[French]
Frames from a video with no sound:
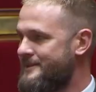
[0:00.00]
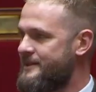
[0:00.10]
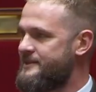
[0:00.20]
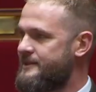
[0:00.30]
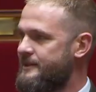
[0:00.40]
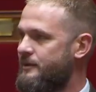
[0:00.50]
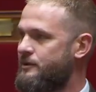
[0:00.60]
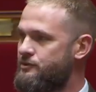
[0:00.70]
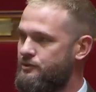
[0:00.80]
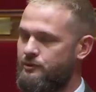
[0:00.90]
sincère
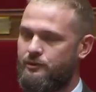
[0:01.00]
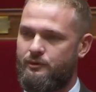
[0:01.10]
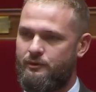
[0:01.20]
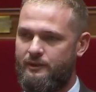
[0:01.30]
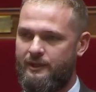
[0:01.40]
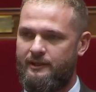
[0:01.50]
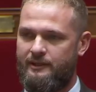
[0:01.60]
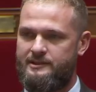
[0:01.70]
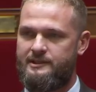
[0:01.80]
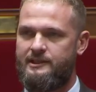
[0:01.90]
sur euh, les
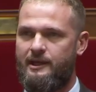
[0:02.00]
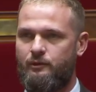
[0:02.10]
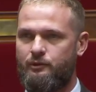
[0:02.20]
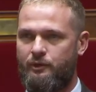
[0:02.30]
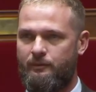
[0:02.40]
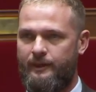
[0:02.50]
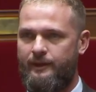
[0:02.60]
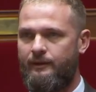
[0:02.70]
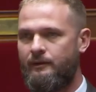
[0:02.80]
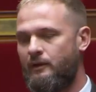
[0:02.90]
crédits liés à
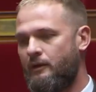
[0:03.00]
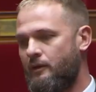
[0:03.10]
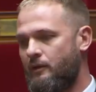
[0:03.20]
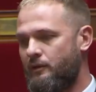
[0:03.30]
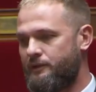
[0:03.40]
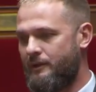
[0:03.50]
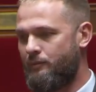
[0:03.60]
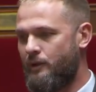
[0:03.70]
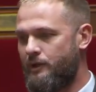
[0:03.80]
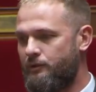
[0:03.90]
l'outre-mer. En
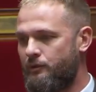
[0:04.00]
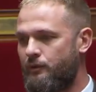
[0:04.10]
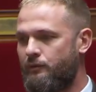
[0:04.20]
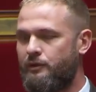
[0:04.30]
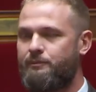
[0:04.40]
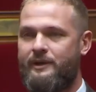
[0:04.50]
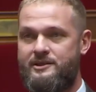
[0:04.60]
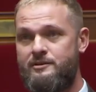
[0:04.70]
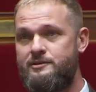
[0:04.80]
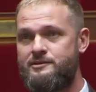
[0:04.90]
témoigne euh, votre
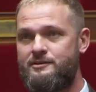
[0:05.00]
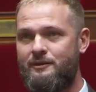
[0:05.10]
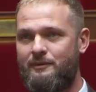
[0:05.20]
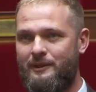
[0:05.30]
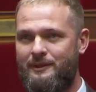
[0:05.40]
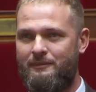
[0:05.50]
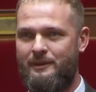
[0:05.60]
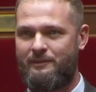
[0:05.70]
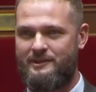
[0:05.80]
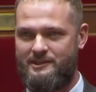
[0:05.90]
présence, Madame
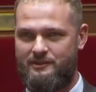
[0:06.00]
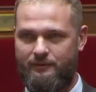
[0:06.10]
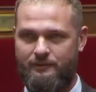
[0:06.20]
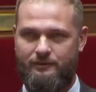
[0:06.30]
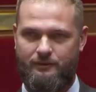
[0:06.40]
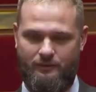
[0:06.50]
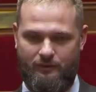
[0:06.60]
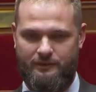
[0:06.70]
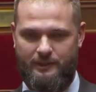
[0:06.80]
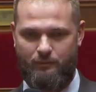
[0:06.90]
la Présidente,
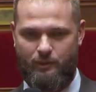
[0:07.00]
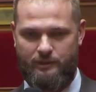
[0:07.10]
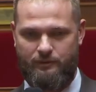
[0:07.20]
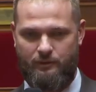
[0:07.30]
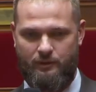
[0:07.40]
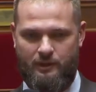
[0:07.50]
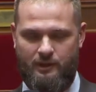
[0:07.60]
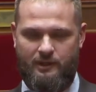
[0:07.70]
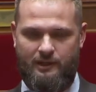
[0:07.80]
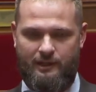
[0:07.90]
en témoigne
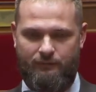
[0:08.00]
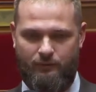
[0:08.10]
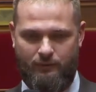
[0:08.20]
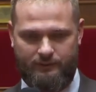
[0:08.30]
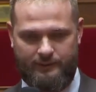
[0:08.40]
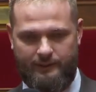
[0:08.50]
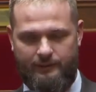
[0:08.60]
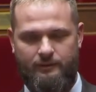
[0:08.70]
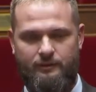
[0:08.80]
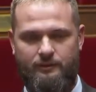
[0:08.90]
la
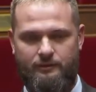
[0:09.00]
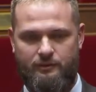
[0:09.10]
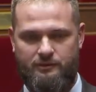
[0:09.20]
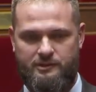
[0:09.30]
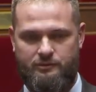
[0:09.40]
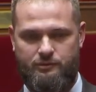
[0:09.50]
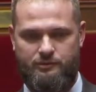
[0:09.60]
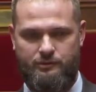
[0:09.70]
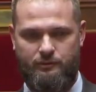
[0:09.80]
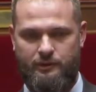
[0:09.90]
volonté de
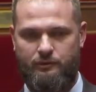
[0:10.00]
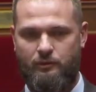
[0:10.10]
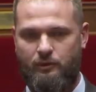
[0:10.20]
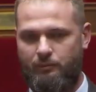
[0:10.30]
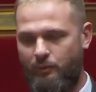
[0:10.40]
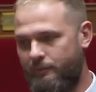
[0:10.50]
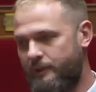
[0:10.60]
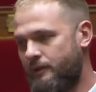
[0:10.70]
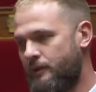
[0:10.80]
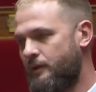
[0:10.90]
discussion et de compromis